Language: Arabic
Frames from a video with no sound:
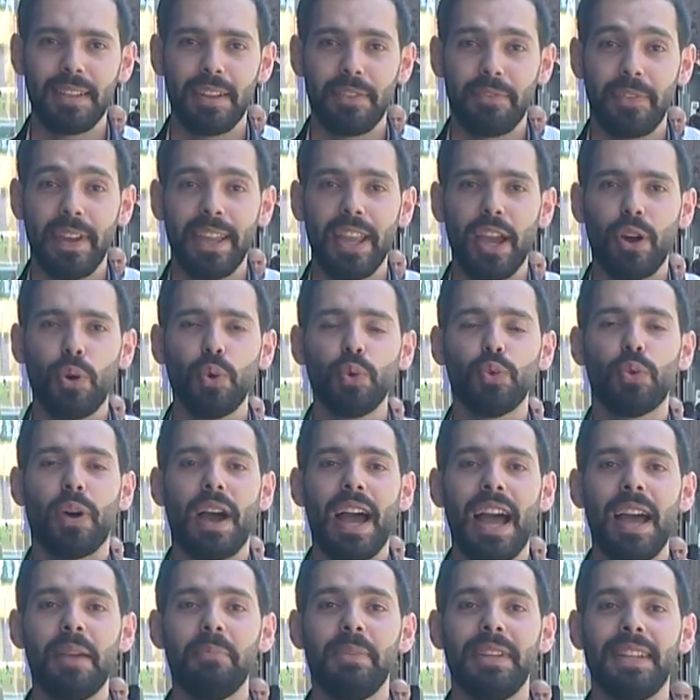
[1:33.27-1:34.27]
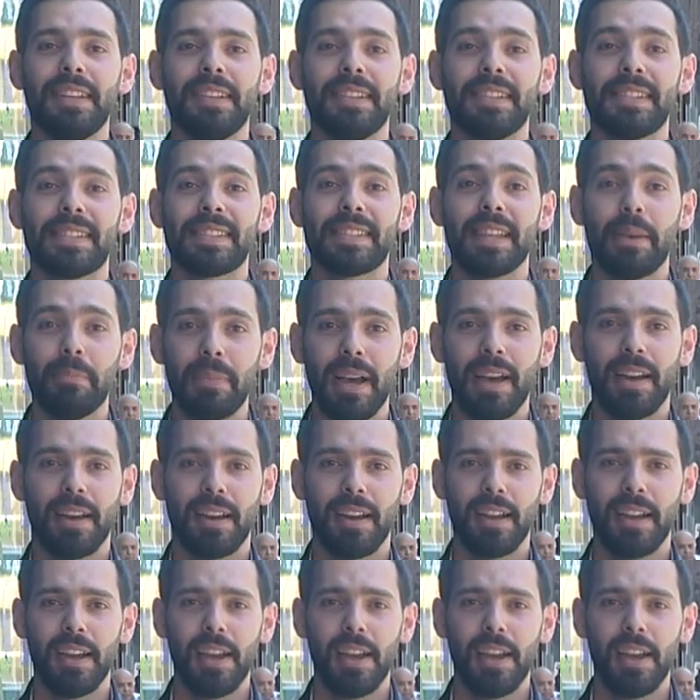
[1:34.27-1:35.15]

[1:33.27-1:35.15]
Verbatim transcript: فيعود حاملا السماء